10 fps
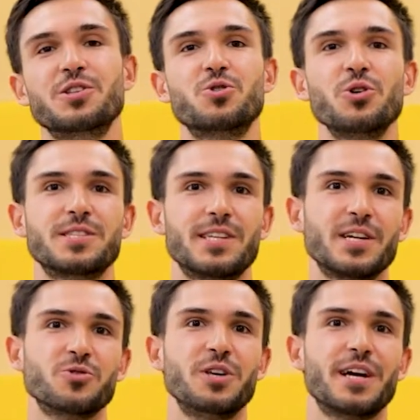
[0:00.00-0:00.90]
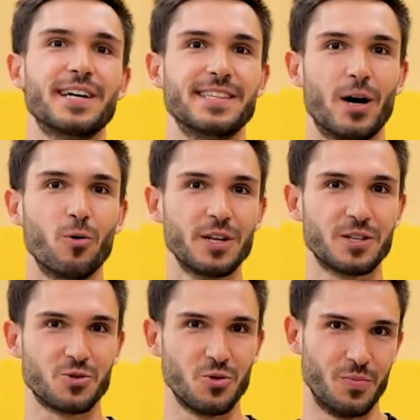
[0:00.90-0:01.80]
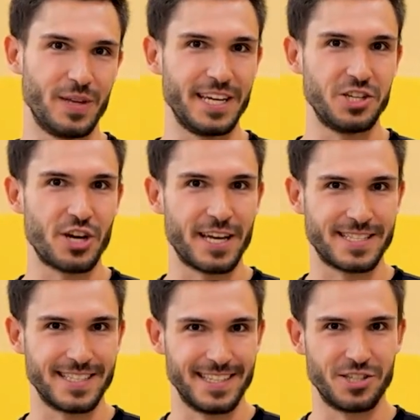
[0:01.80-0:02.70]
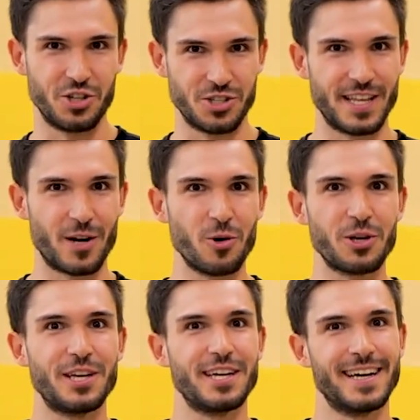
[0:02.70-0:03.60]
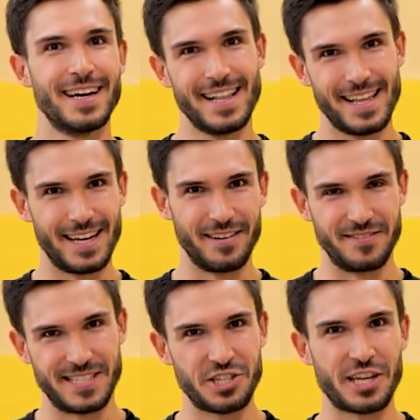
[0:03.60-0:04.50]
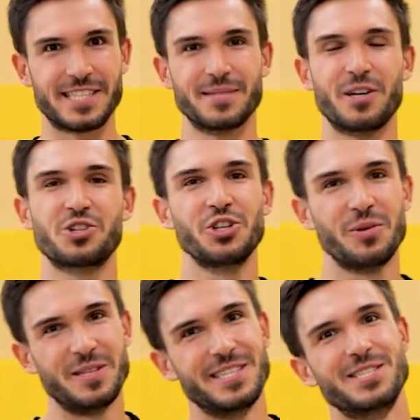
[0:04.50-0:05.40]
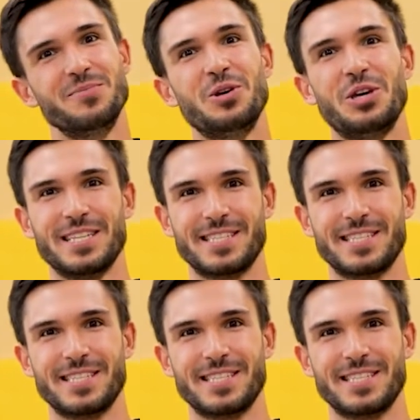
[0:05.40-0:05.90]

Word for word: стоит сразу ехать на улицу, переезжать э, через дороги, э, встречаться с машинами, детьми и